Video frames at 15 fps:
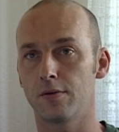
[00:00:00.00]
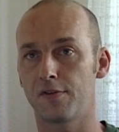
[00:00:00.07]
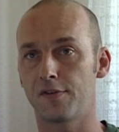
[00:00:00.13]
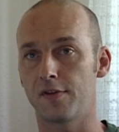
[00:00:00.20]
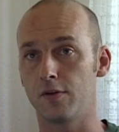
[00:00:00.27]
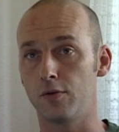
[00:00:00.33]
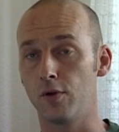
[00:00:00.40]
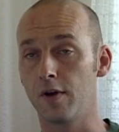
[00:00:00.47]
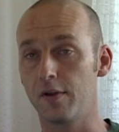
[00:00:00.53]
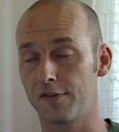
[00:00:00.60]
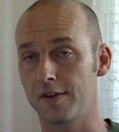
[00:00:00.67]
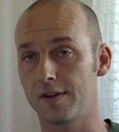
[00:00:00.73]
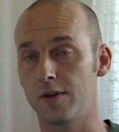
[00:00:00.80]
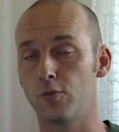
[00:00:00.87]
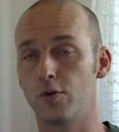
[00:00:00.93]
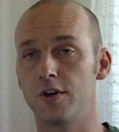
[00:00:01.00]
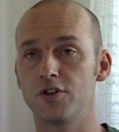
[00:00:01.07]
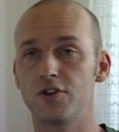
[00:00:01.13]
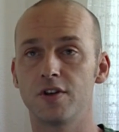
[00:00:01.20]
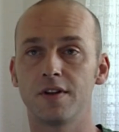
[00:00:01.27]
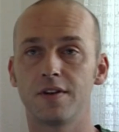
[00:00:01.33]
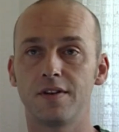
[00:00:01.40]
C'est durant cette
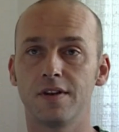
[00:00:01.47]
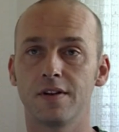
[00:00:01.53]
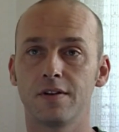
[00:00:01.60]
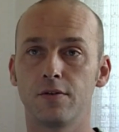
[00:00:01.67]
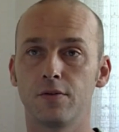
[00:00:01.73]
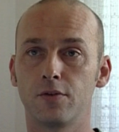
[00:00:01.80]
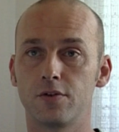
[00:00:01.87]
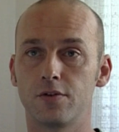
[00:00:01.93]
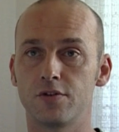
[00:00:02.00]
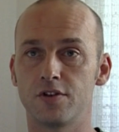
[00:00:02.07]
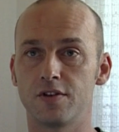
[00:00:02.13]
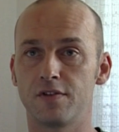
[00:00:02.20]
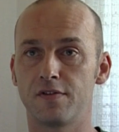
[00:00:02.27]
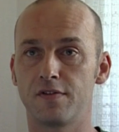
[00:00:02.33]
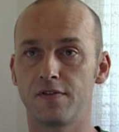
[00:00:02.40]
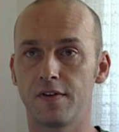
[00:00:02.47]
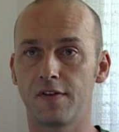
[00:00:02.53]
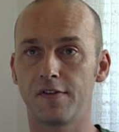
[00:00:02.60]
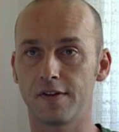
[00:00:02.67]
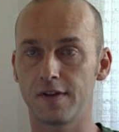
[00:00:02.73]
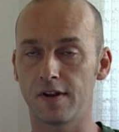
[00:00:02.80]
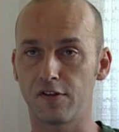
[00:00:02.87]
hémorragie interne donc, que j'ai fait
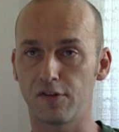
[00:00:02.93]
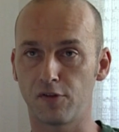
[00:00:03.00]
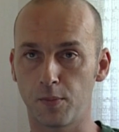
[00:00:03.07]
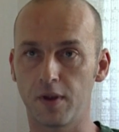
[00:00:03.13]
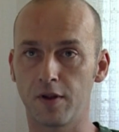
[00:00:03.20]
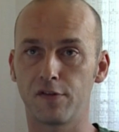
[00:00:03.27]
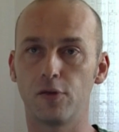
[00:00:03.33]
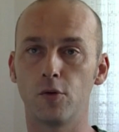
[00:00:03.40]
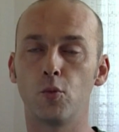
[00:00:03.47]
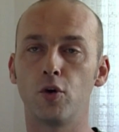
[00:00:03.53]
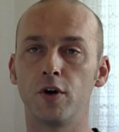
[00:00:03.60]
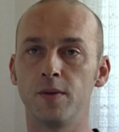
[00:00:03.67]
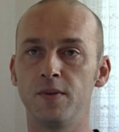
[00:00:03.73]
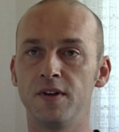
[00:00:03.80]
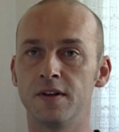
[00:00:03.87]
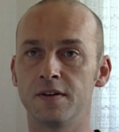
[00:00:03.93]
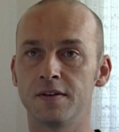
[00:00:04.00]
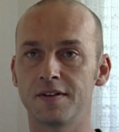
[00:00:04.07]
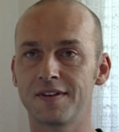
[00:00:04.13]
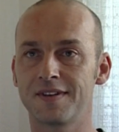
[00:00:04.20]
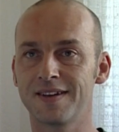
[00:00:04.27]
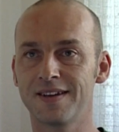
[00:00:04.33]
cette expérience de mort
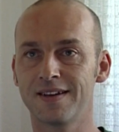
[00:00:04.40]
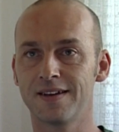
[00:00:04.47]
imminente.